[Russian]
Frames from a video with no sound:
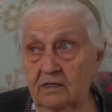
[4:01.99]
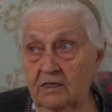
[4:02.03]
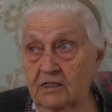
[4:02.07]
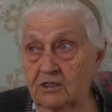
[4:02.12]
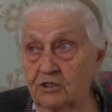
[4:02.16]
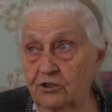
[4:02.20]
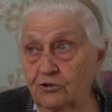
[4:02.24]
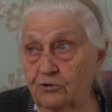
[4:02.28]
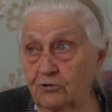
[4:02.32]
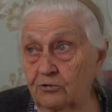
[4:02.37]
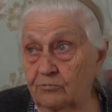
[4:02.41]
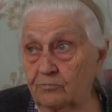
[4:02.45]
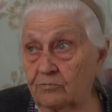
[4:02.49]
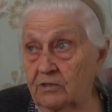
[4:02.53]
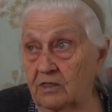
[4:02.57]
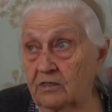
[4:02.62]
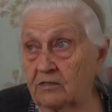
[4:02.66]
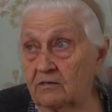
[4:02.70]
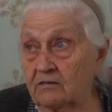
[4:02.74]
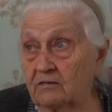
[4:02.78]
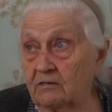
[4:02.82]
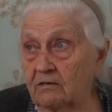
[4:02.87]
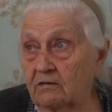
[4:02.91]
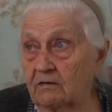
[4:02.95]
А что
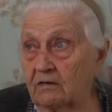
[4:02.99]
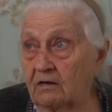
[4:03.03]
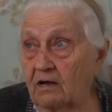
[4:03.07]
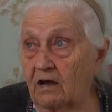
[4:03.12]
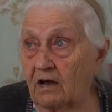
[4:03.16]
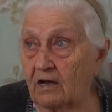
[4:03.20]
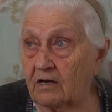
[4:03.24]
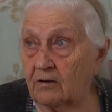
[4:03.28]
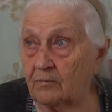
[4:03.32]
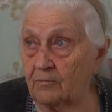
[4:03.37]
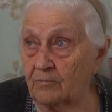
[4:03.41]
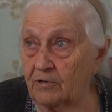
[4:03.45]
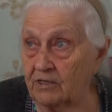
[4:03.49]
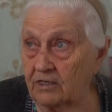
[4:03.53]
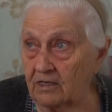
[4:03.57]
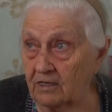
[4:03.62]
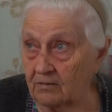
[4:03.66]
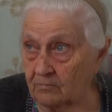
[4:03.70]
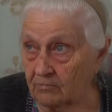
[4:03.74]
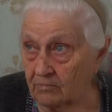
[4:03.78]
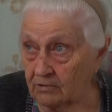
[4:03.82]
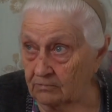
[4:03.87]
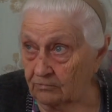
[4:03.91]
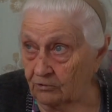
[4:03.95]
мне как
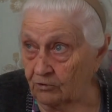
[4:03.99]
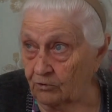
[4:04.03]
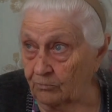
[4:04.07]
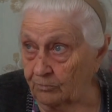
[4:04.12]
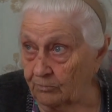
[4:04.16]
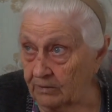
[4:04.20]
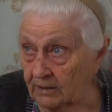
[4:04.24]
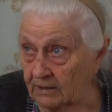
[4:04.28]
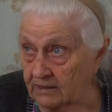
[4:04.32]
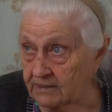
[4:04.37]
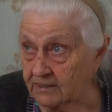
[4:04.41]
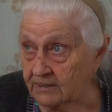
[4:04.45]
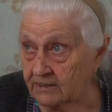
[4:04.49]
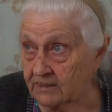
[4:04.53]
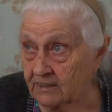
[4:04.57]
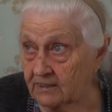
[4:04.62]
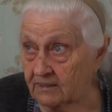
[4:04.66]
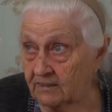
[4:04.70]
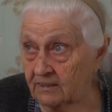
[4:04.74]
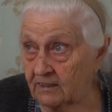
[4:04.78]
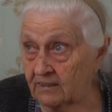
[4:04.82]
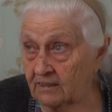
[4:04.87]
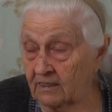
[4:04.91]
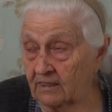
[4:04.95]
мне
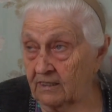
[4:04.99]
купаться?